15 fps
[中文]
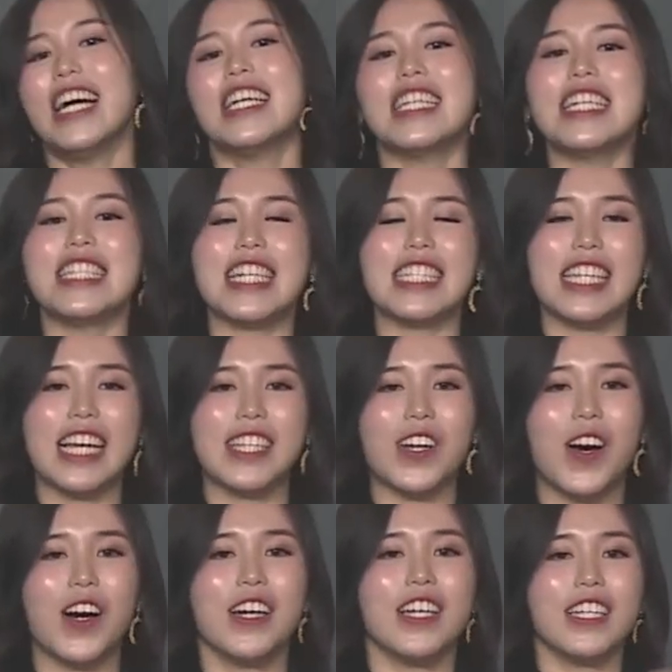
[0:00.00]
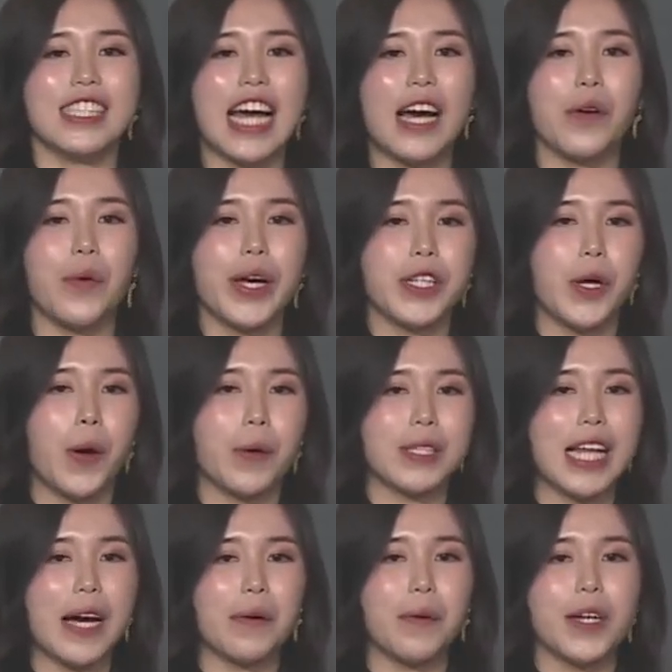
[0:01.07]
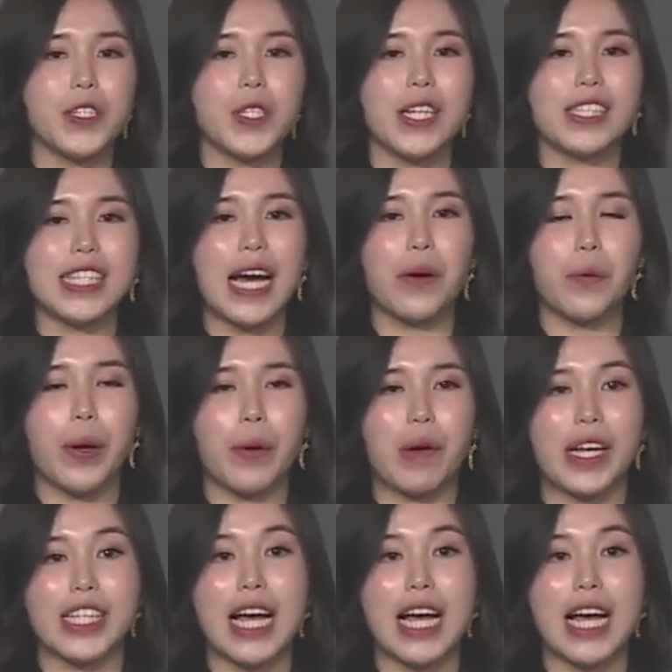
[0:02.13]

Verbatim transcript: 那今天哦，当归头、当归身、当归尾，